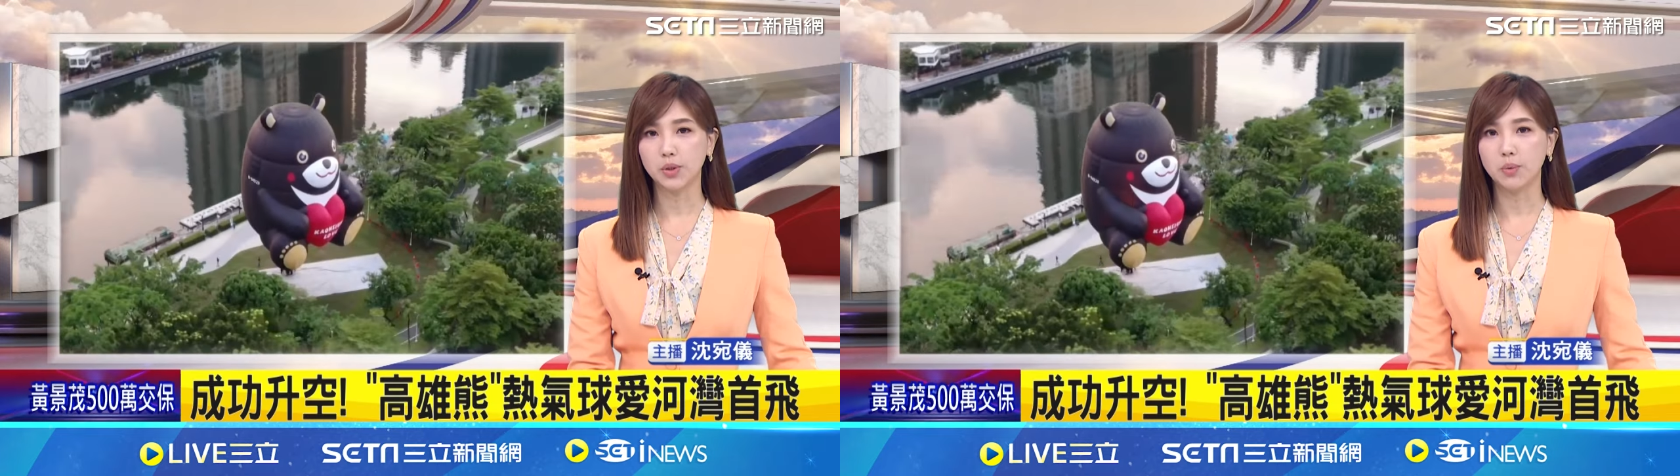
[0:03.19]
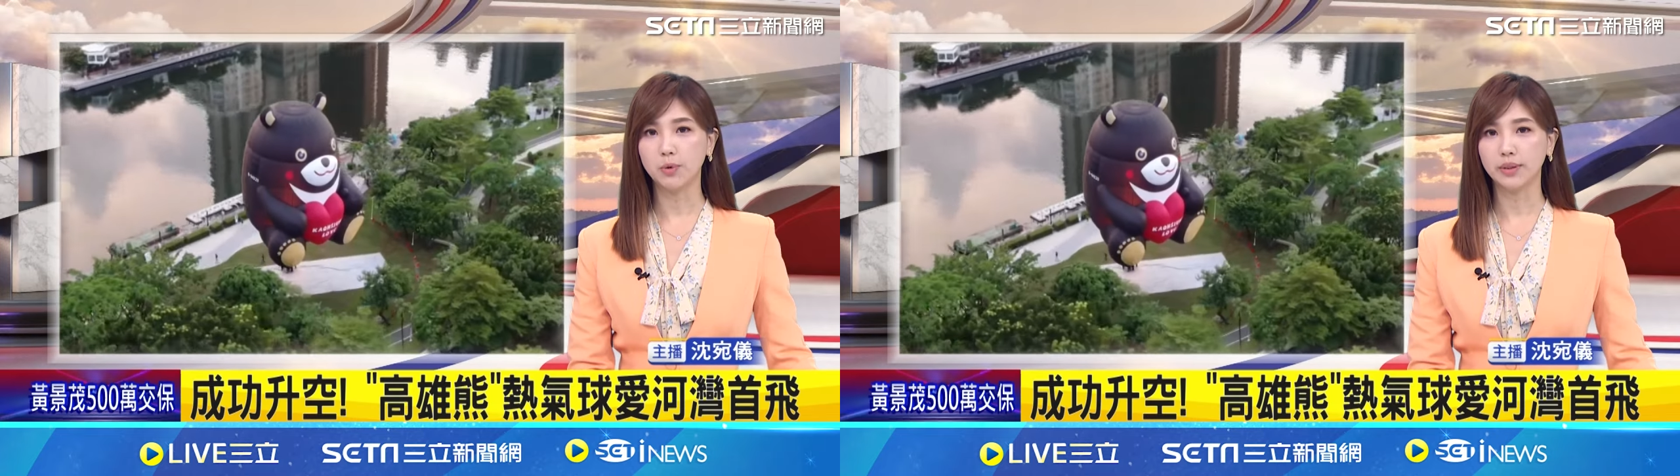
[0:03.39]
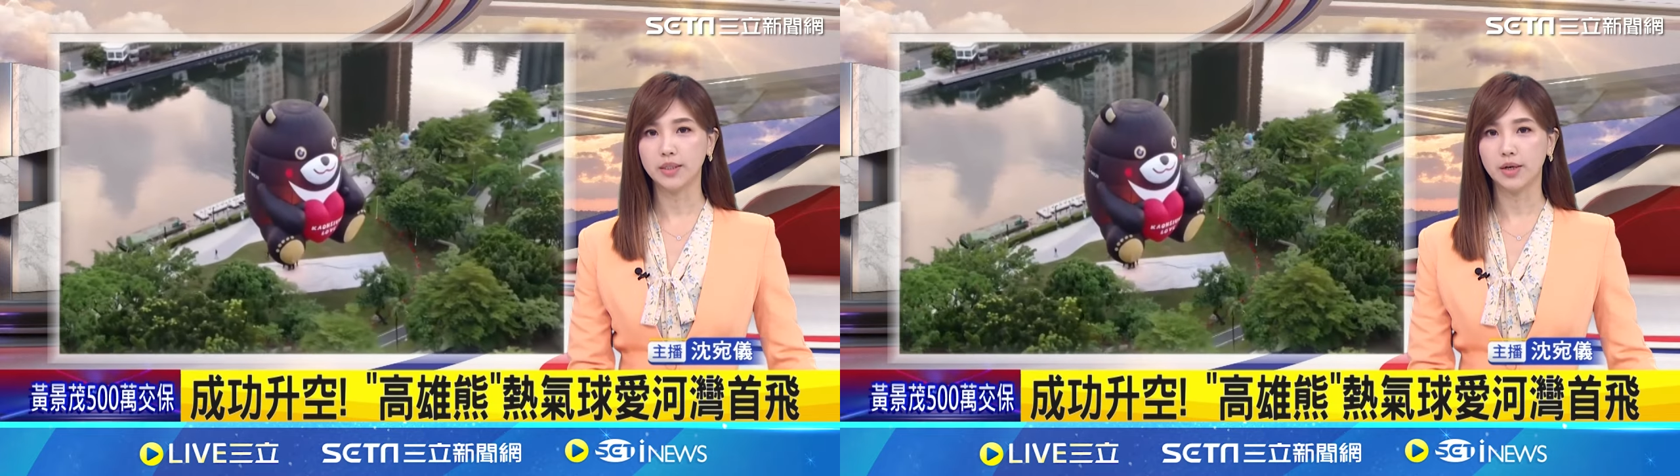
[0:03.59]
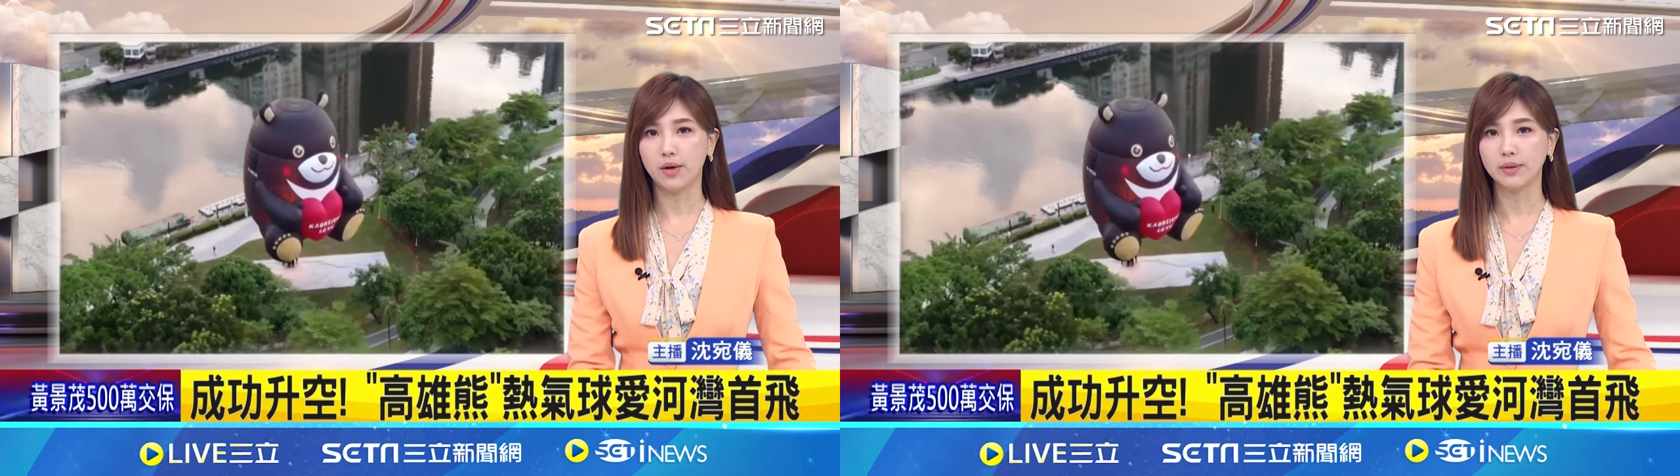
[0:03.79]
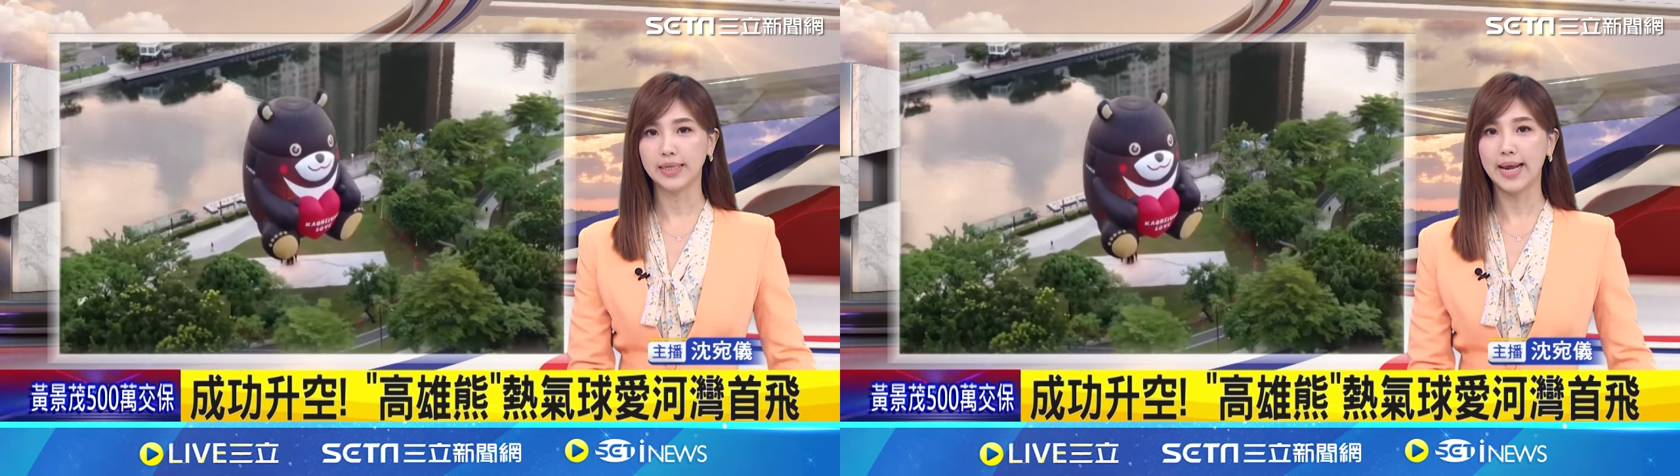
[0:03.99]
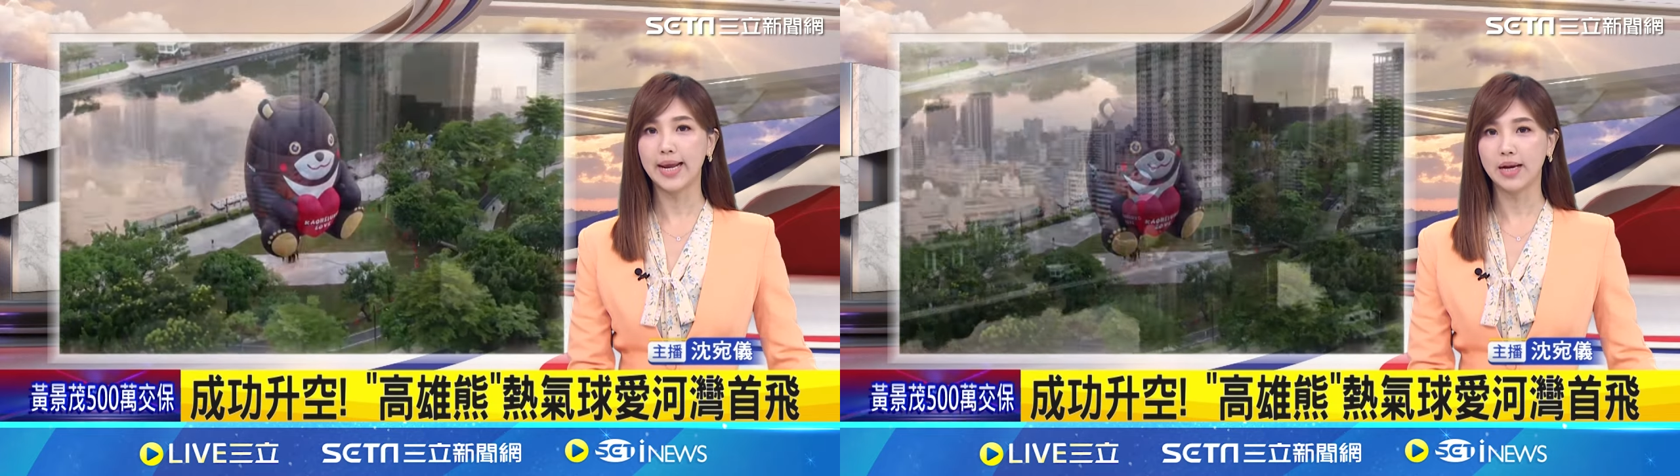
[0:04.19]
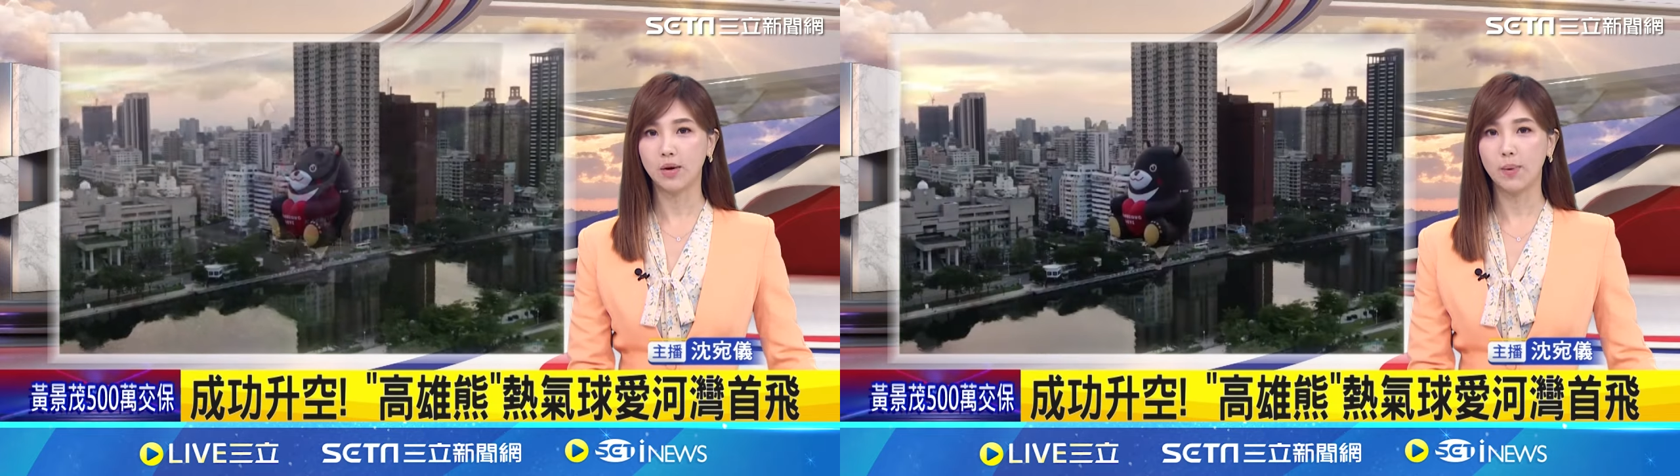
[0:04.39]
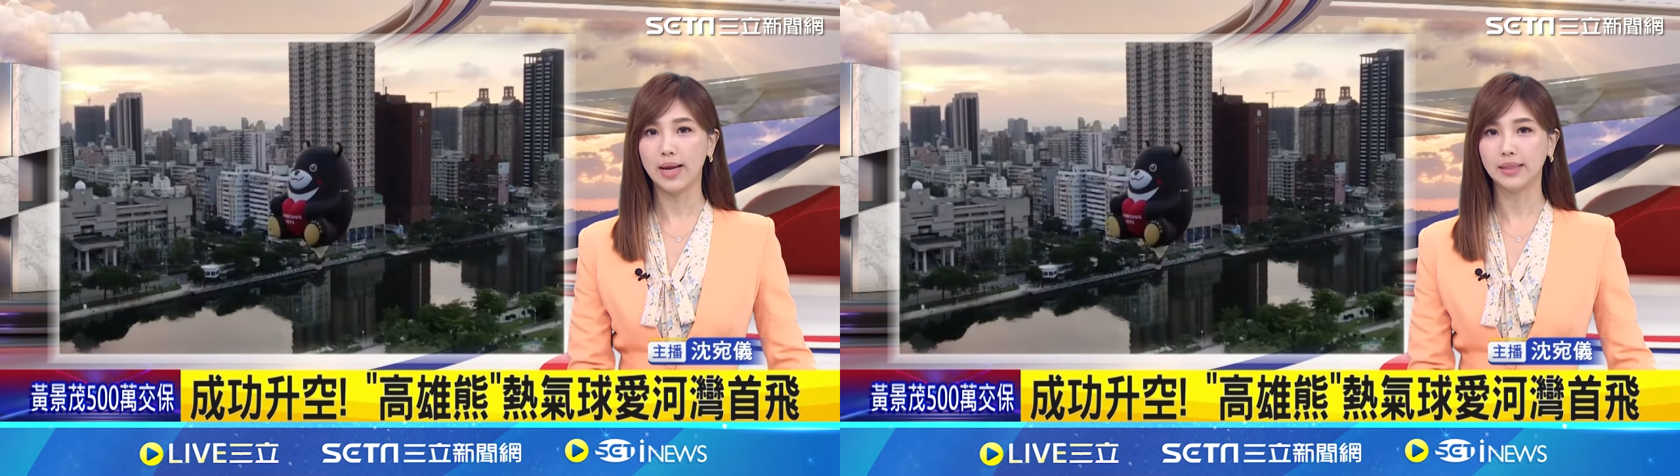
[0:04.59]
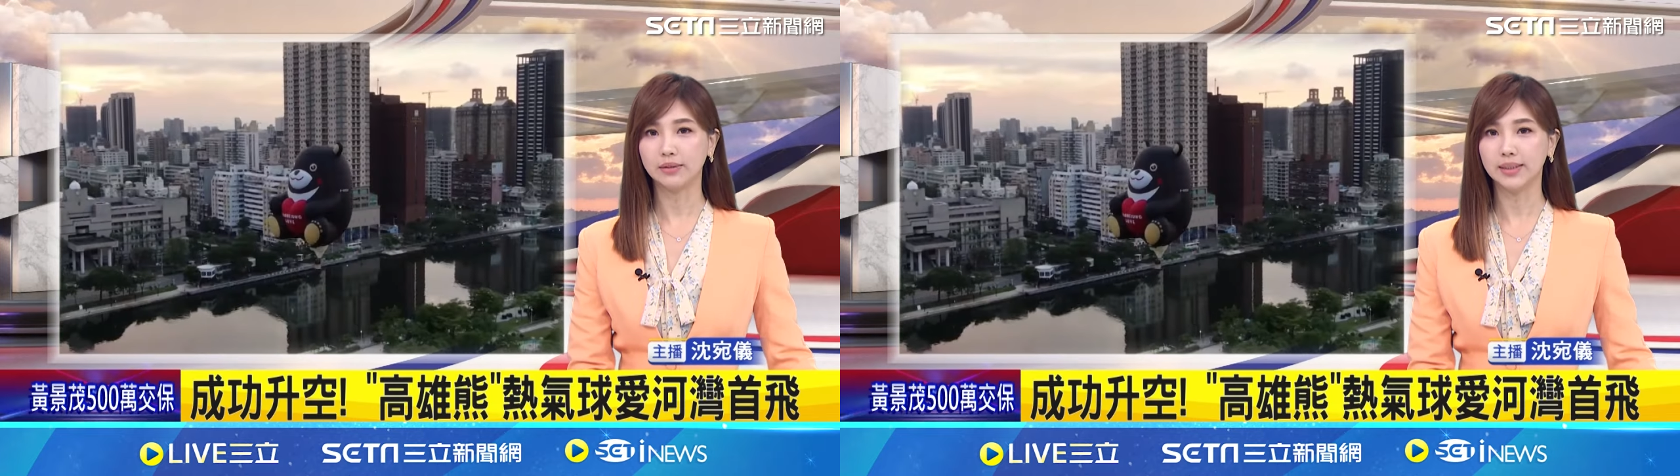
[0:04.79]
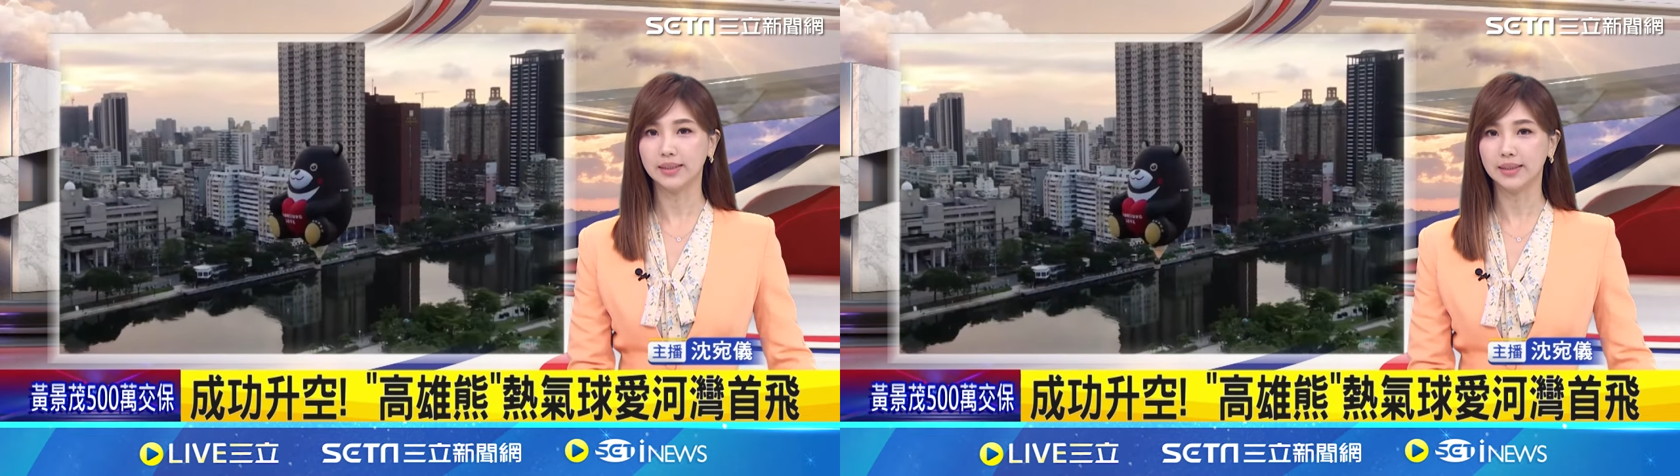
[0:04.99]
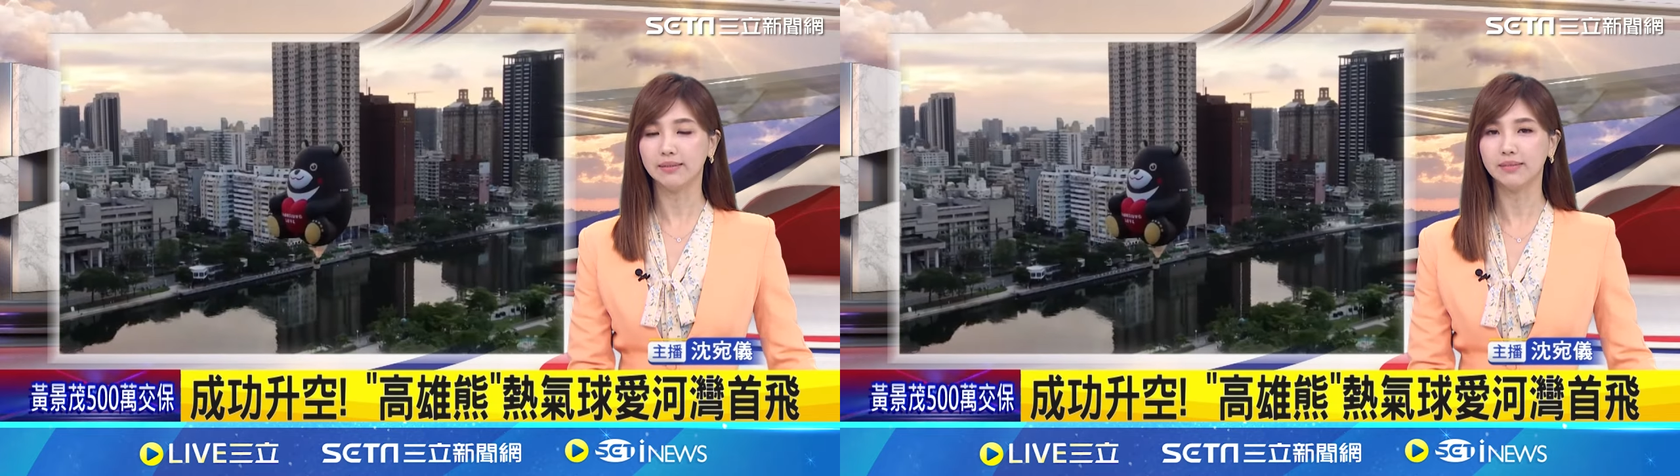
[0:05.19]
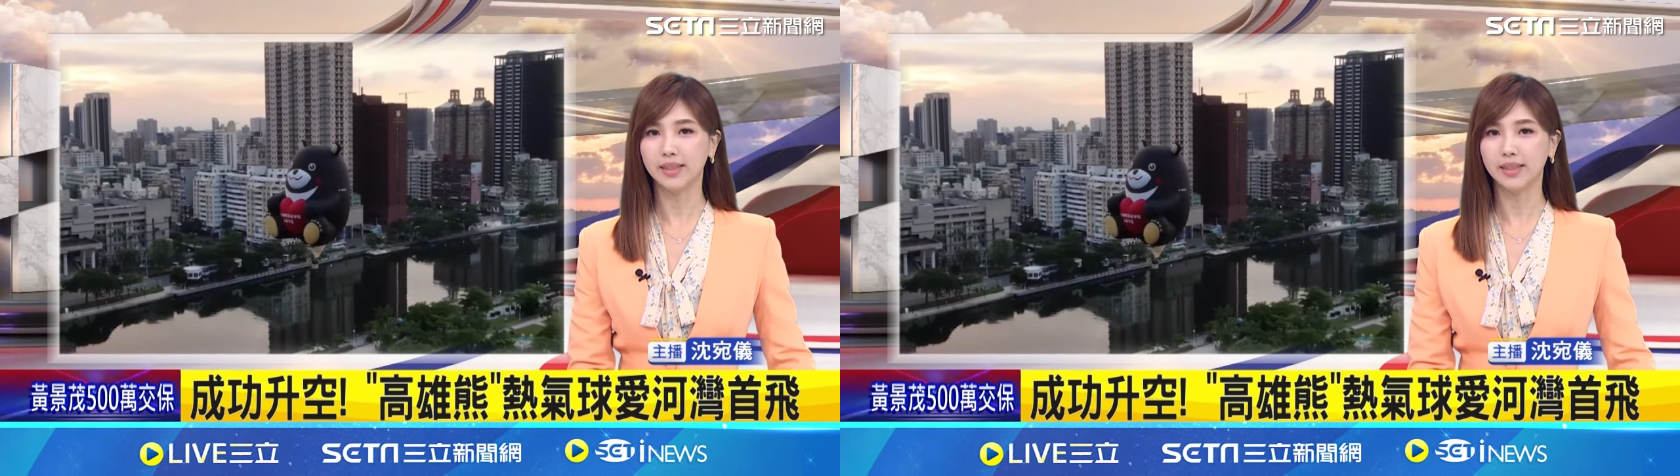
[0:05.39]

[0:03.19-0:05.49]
周末的时候在爱河湾要进行